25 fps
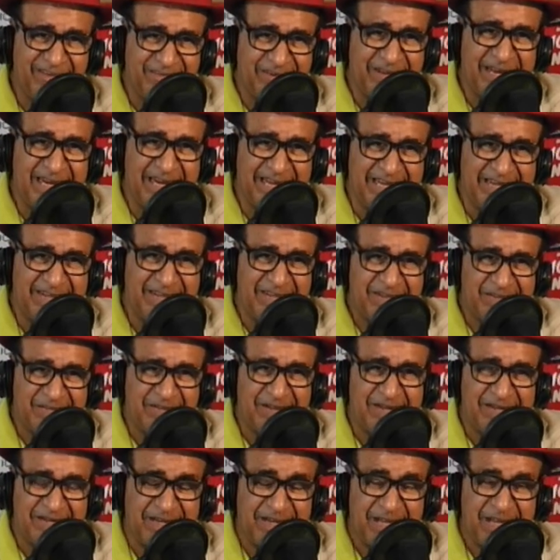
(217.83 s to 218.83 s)
voilà,
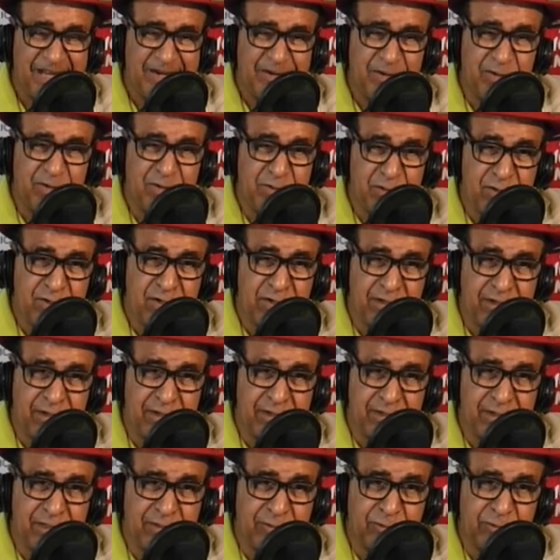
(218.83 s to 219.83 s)
voilà. Non, non, euh,
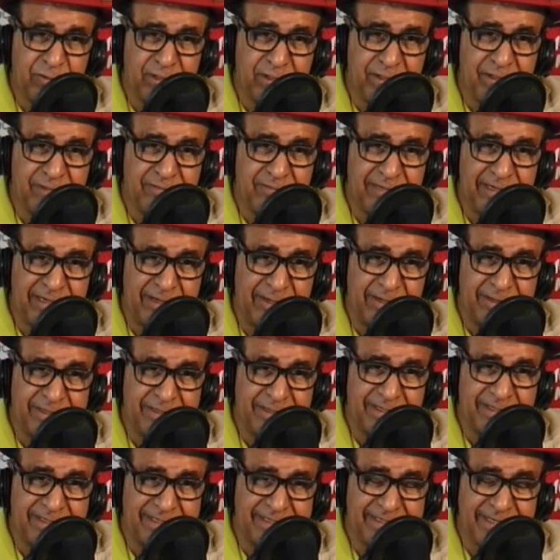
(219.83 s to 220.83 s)
écoutez, euh,
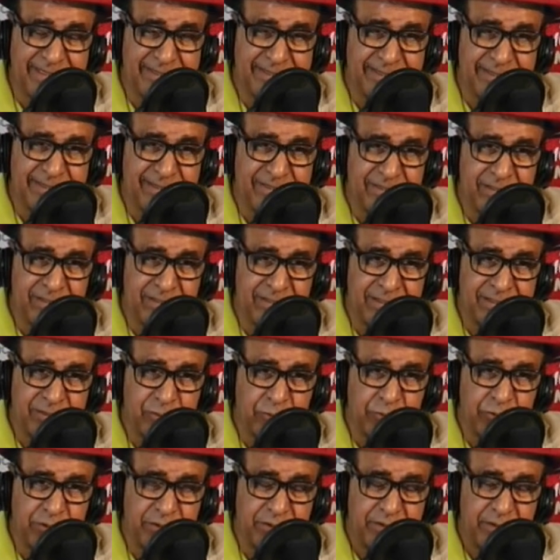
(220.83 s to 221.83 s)
c'est très intéressant la
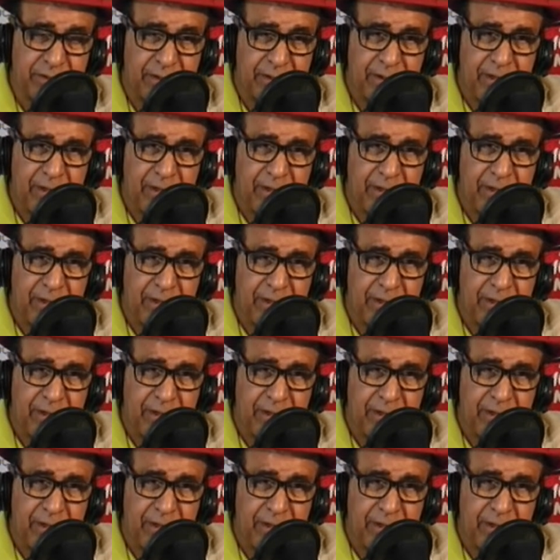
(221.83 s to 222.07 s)
suite.